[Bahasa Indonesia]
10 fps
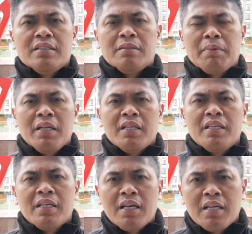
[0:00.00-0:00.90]
Seperti
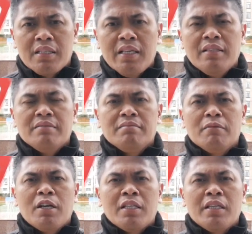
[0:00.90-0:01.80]
latihan karate,
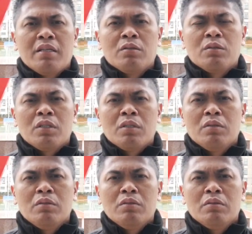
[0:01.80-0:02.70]
bahwa latihan khusus
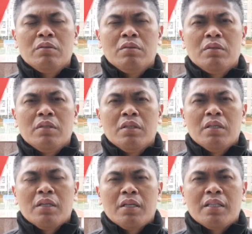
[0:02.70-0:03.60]
itu
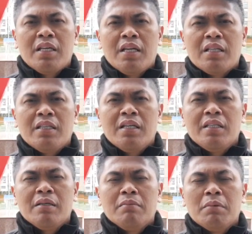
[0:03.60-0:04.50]
latihan-latihan
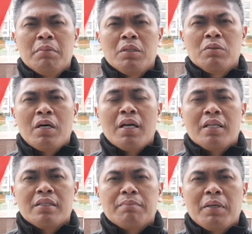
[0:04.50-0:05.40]
yang membentuk
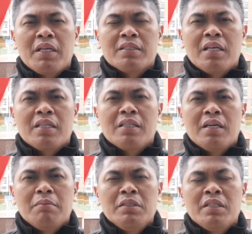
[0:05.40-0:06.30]
karakter pada saat
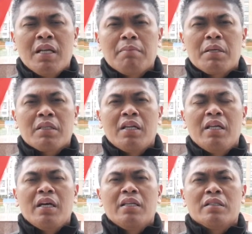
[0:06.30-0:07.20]
kita menjelang
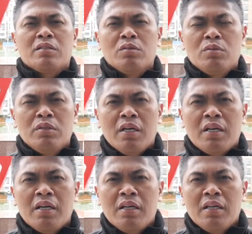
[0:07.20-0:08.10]
pertandingan yang sesungguhnya
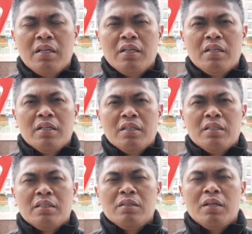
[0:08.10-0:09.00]

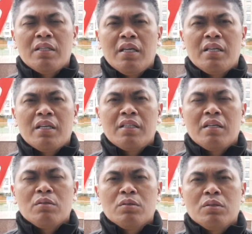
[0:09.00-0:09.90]
di situ
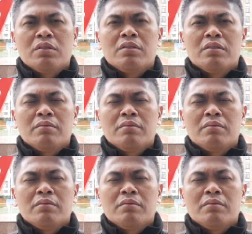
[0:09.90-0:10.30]
latihan-latihan khusus